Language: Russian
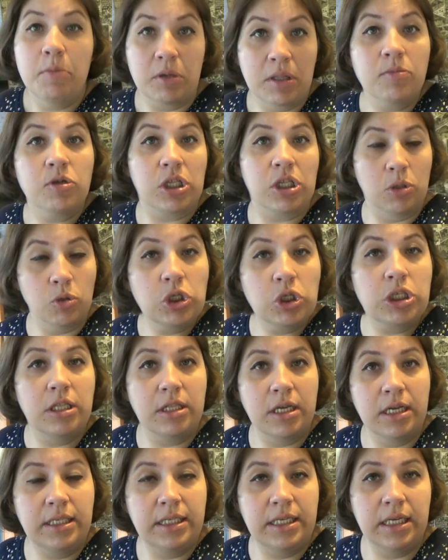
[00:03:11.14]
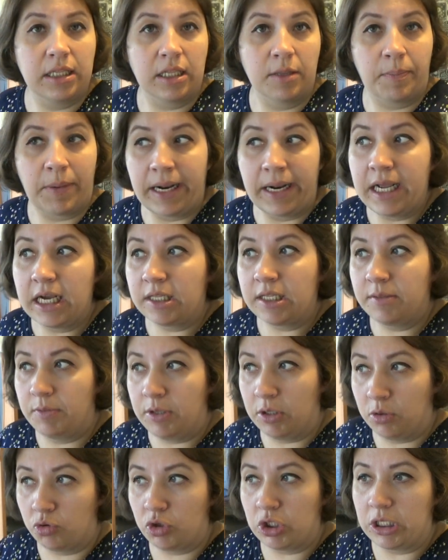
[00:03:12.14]
Потому что нужно найти этот проект,
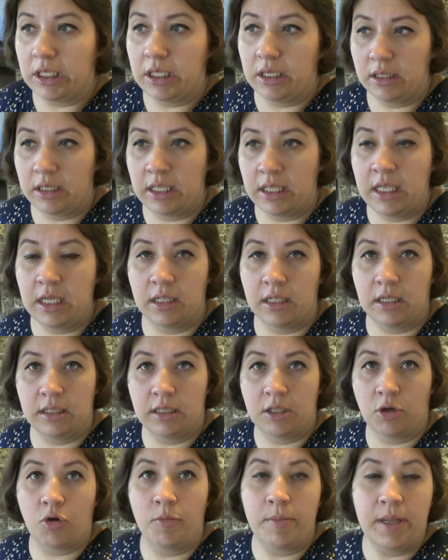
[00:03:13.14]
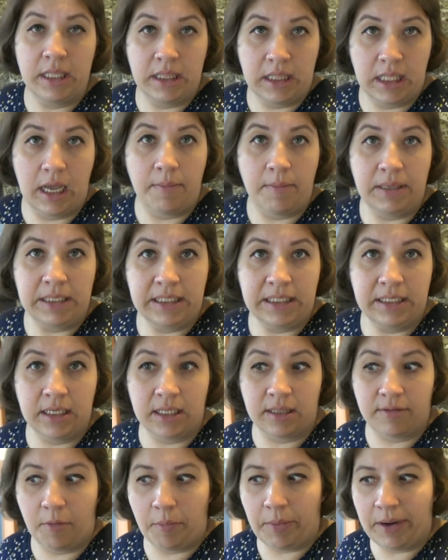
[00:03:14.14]
мне нужно доделать документы, а без
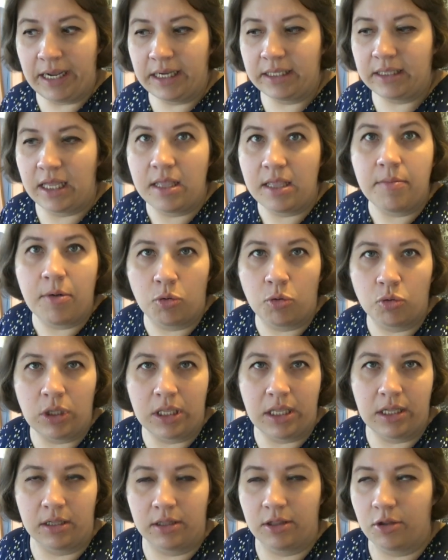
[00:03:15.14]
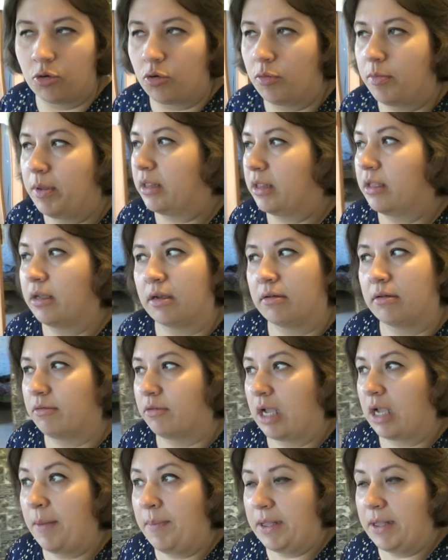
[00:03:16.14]
этого проекта я не могу доделать документы.
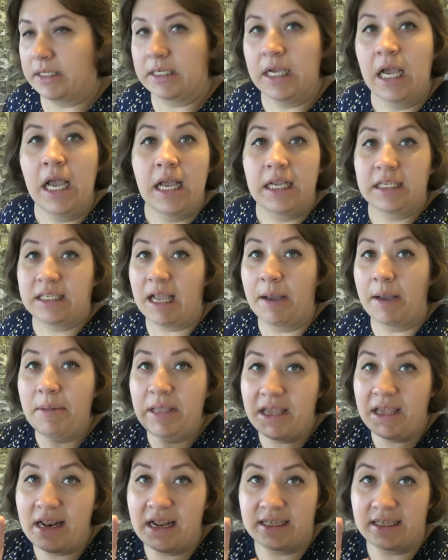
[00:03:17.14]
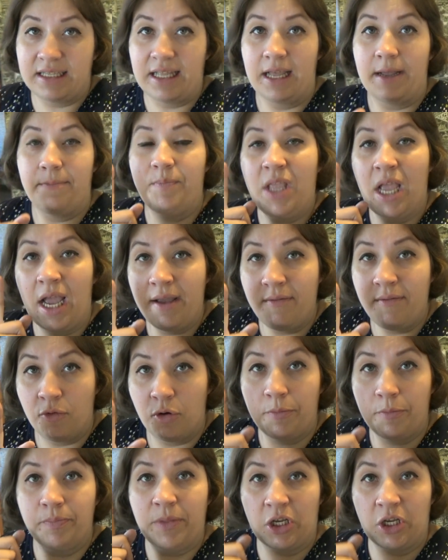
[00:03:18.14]
Капец. Самое интересное, я
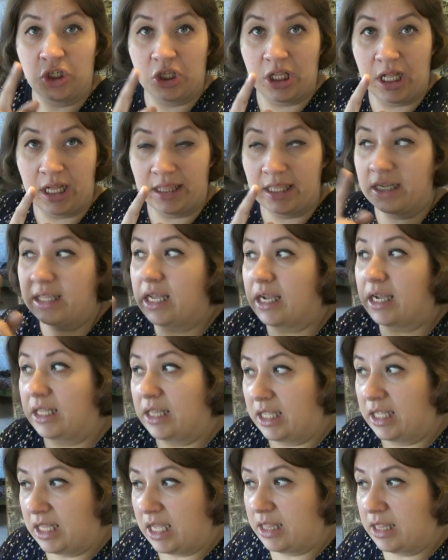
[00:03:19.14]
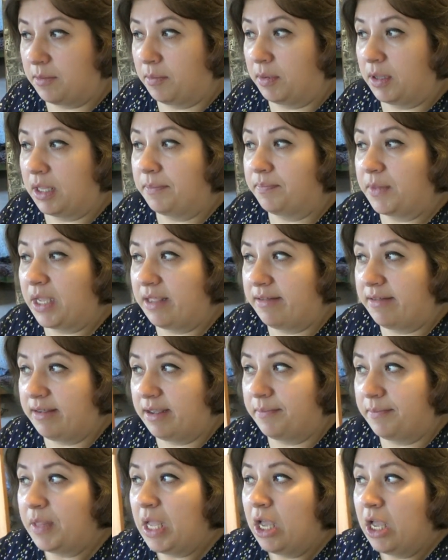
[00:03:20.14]
его нашла тогда, когда надо было
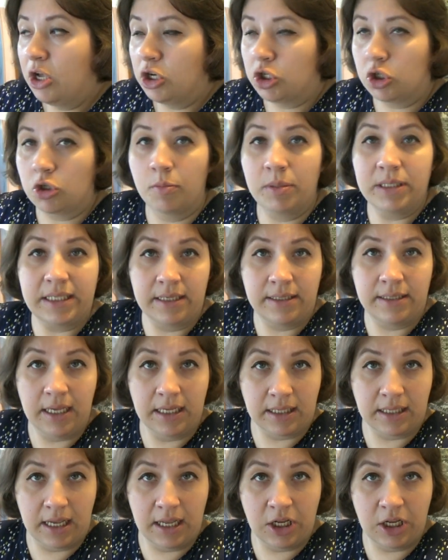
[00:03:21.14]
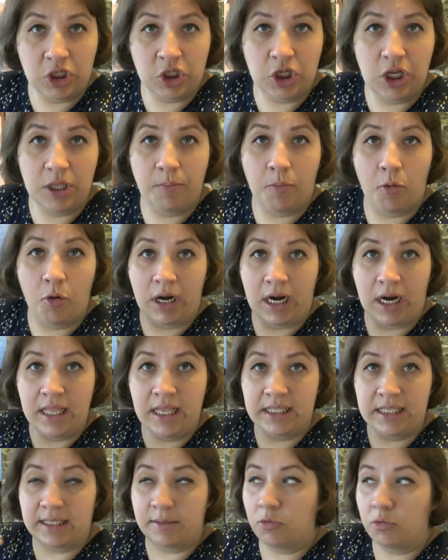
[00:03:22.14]
найти, чтобы с соседкой решить по
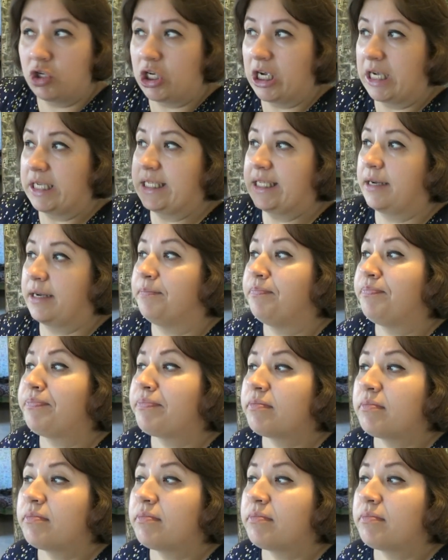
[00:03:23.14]
границам участка